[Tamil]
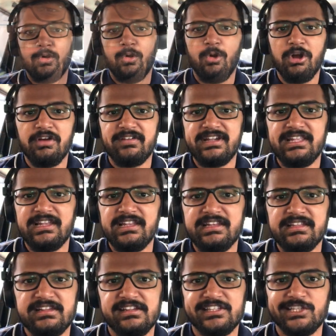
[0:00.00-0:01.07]
உங்கள் வண்டியில் இந்த
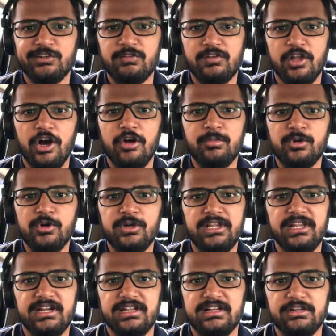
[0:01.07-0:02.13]
ரிசர்வ் நாவோ
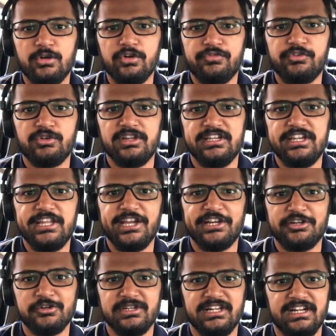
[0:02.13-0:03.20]
இல்லைனா லோ ஃபியூல்
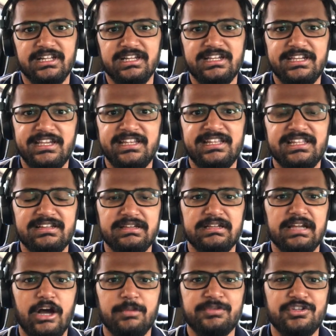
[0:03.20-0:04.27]
இண்டிகேட்டரோ இல்லைனா இந்த
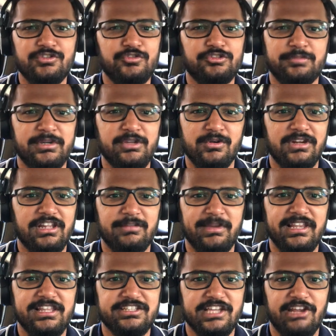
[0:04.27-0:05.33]
ஆப்ஷன் யூஸ் பண்ணி உங்களால்
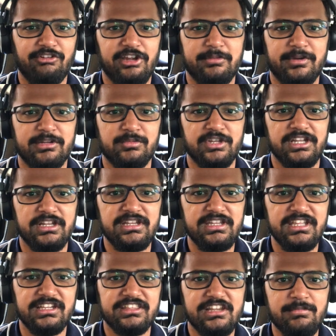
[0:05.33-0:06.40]
மைலேஜ் கால்குலேட் பண்ண முடியாது
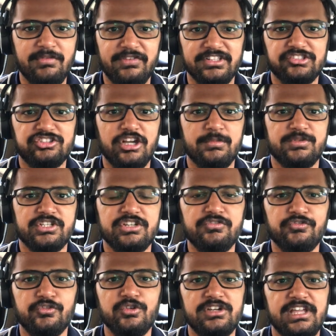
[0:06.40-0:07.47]
நீங்கள் திரும்ப ஃபஸ்ட் ஆப்ஷன்
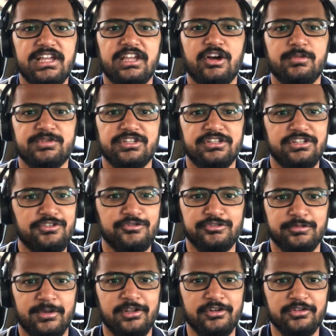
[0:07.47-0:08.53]
ஃபுல் டேங்க் ஆப்ஷன் தான் யூஸ்
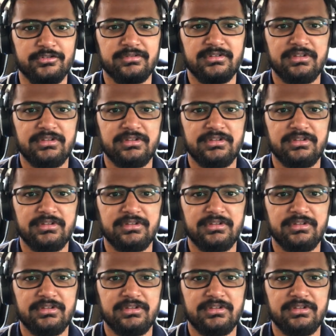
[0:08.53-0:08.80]
பண்ணணும்